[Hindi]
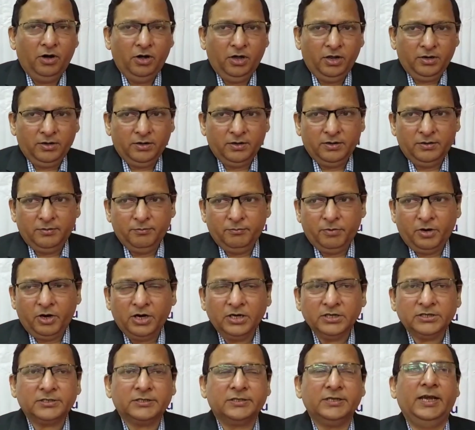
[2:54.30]
और
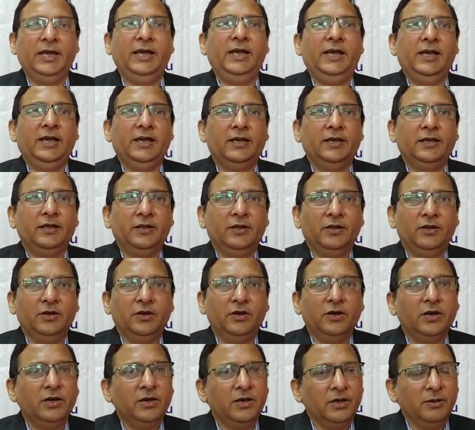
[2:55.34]
बहुत से
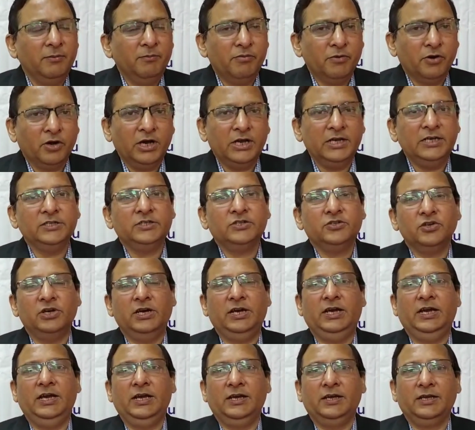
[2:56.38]
एम्प्लॉज़
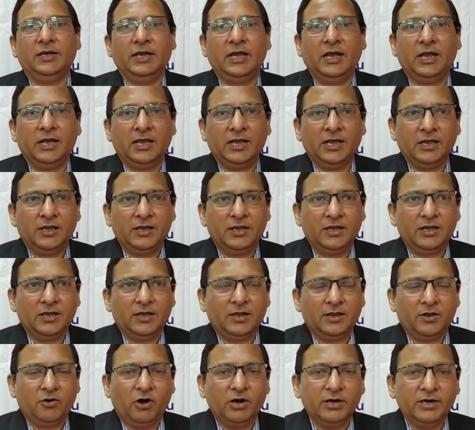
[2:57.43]
जो है
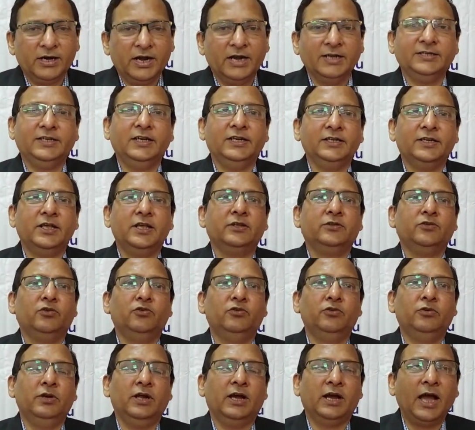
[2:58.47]
कॉन्ट्रैक्टर के
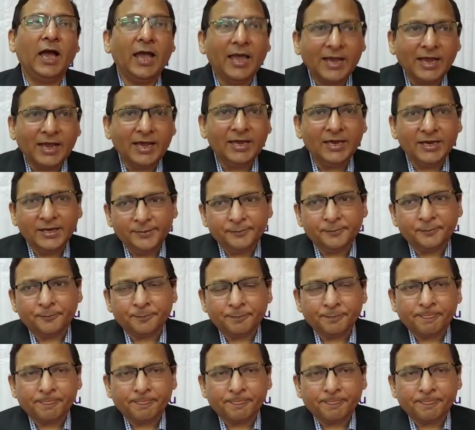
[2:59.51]
थ्रू लगाए गए हैं